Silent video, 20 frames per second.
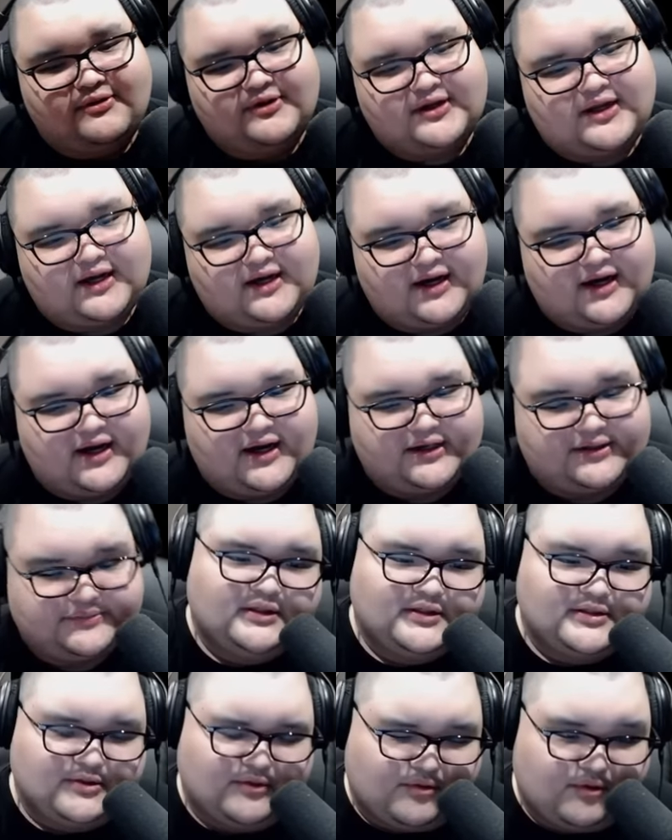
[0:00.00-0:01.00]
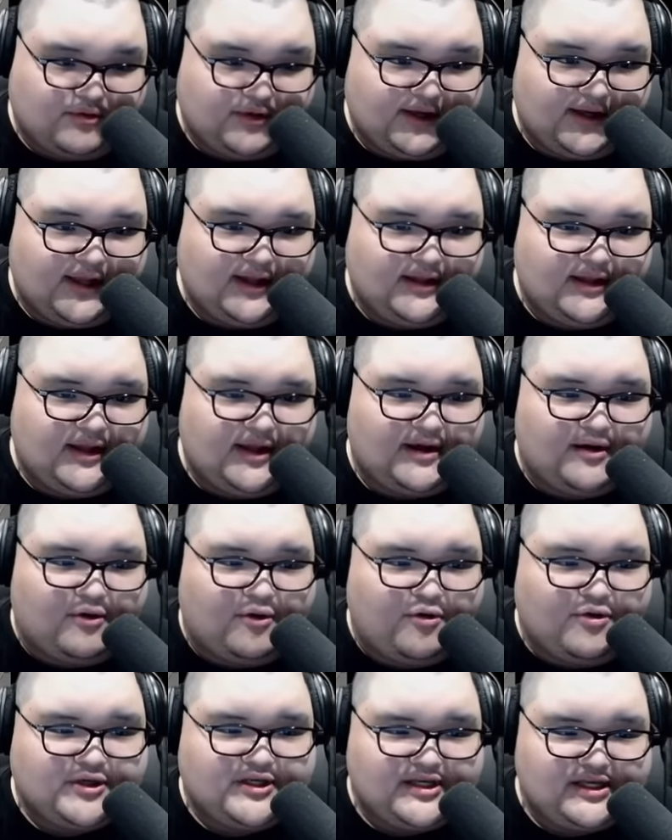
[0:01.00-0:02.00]
いからそうここら辺で
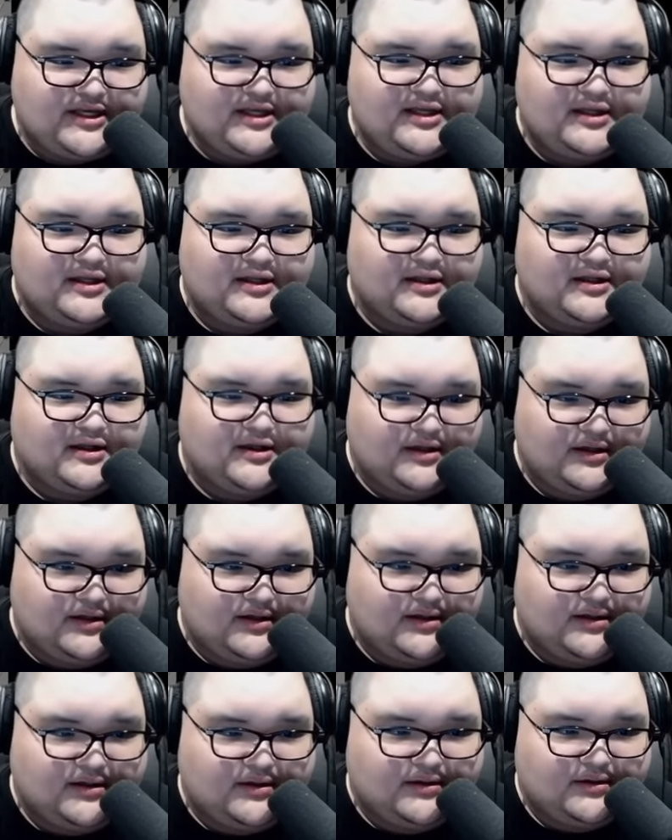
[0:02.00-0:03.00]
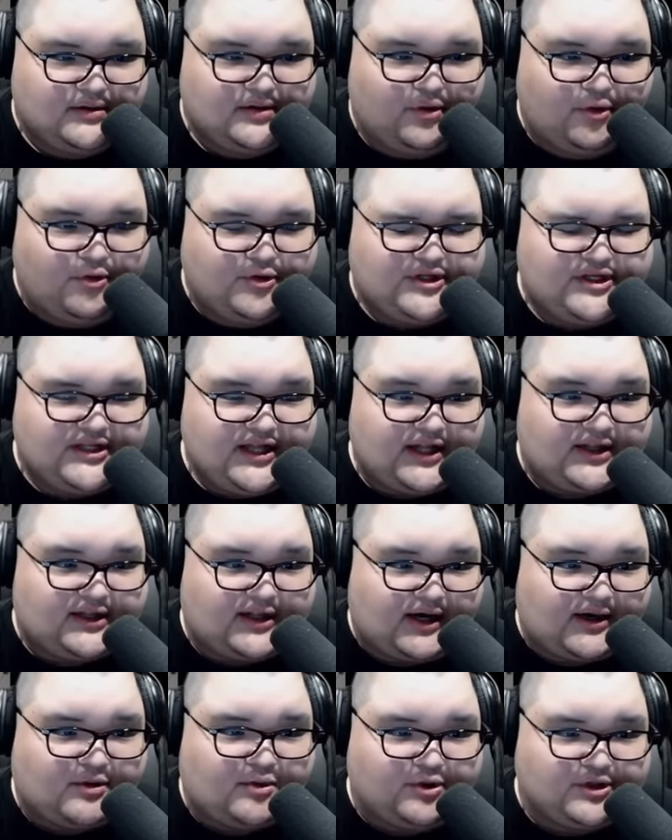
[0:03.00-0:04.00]
置き沖だっ
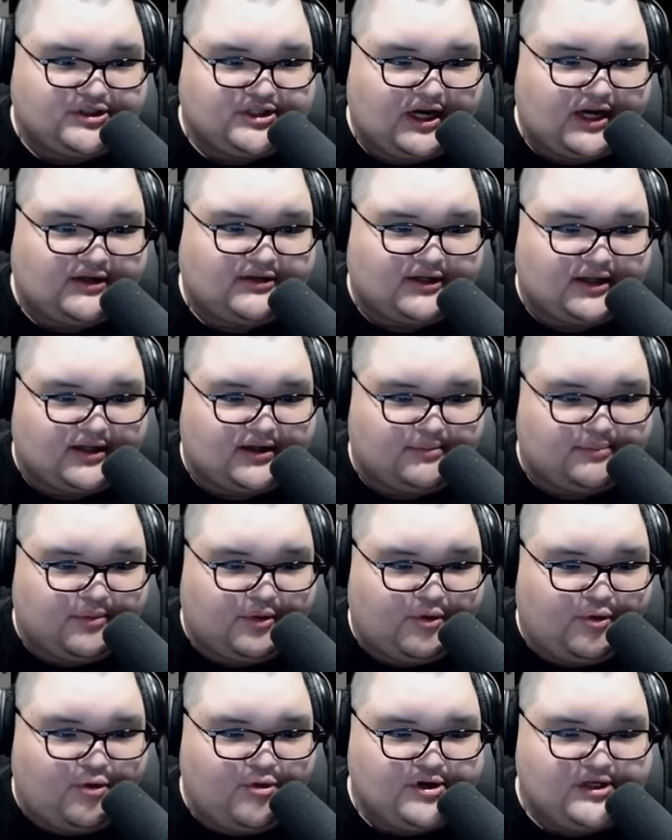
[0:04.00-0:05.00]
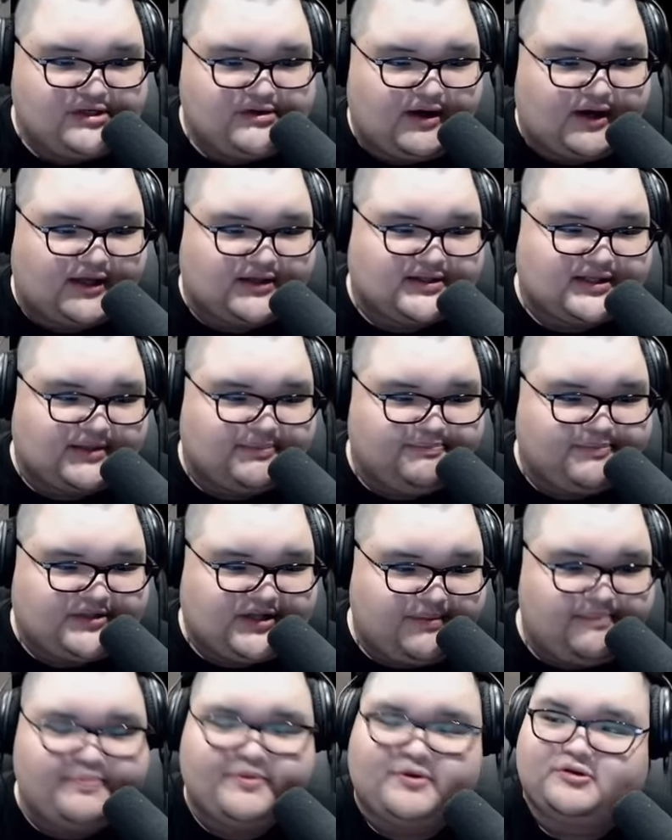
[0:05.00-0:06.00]
たらこれじゃなくていいもう沖はね全
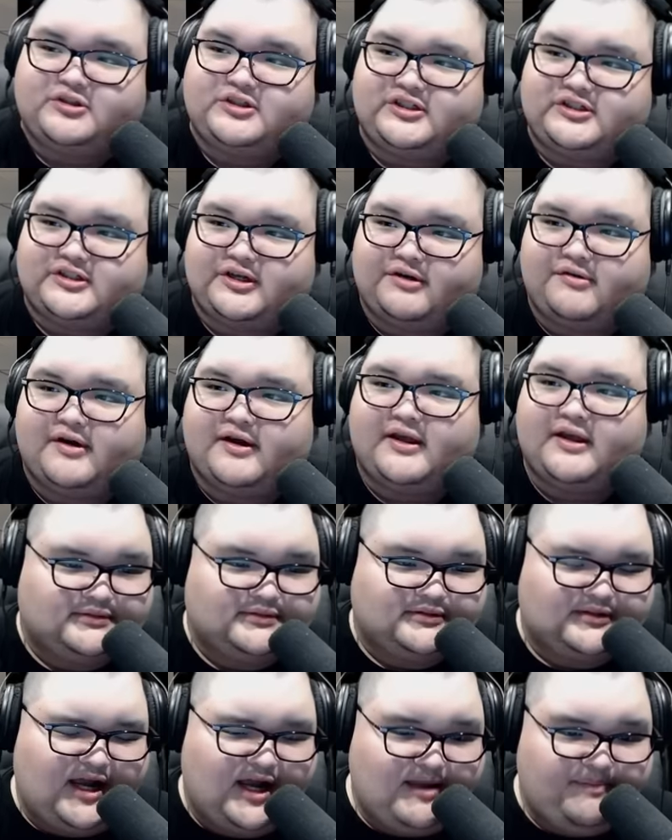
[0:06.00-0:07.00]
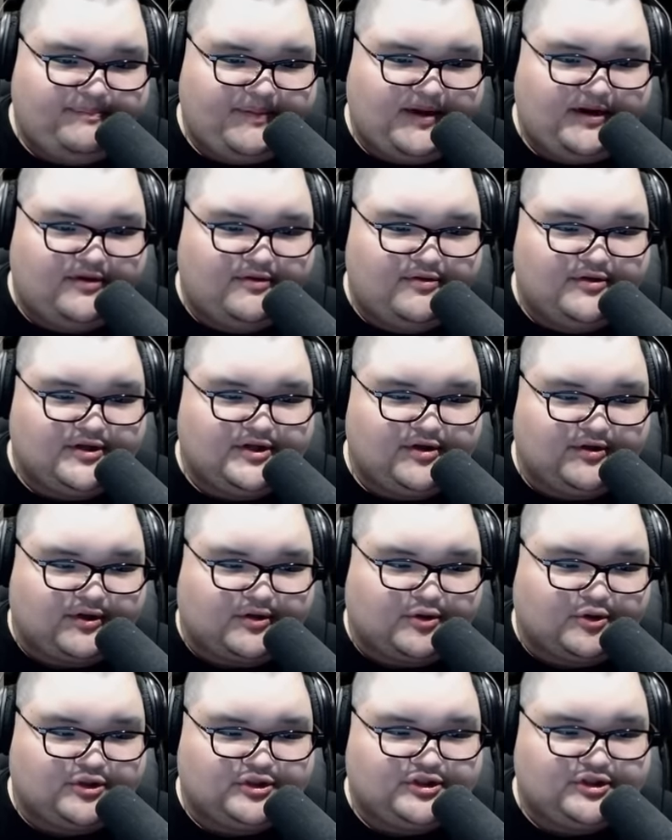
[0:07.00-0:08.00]
部こっちにした方がいい大パンの沖より
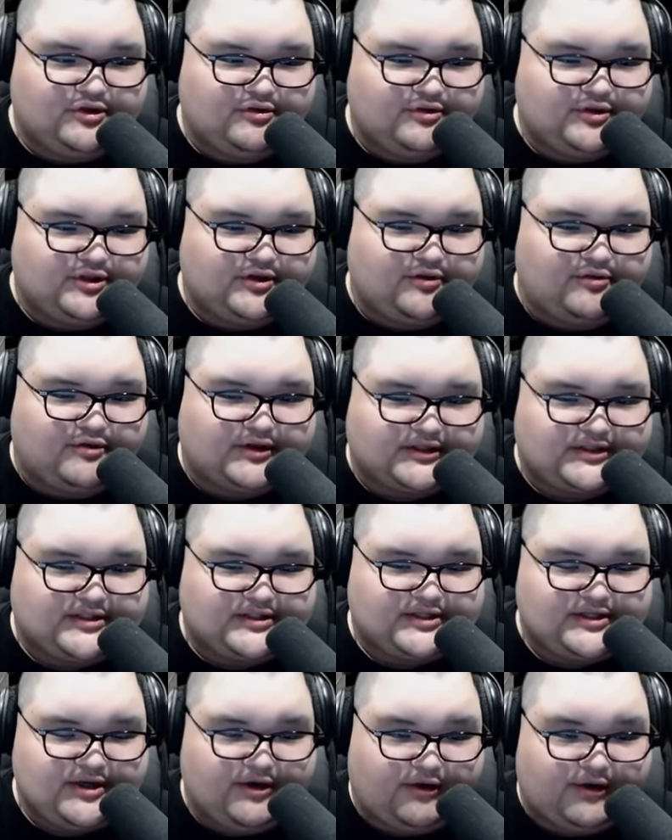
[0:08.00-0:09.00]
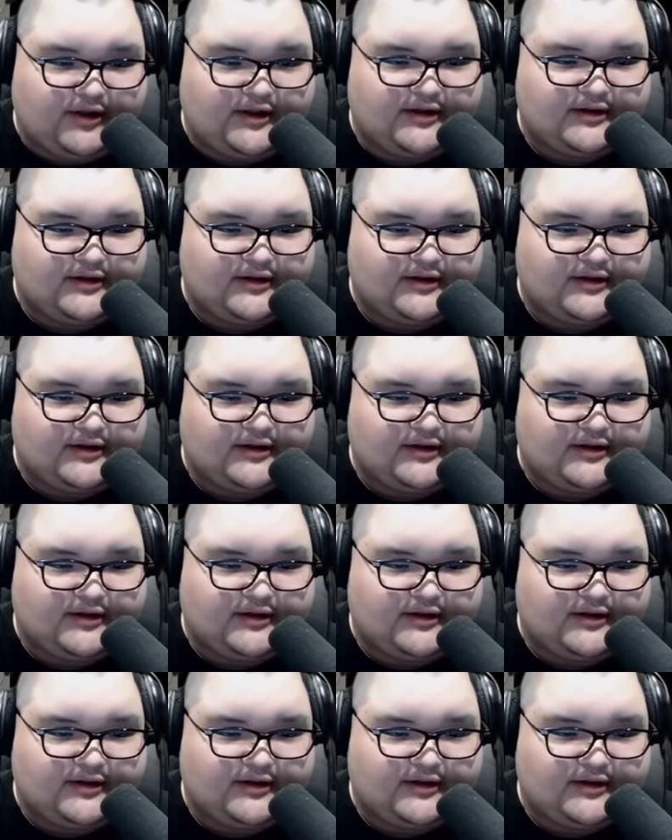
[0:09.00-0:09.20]
こっちの沖の方が強い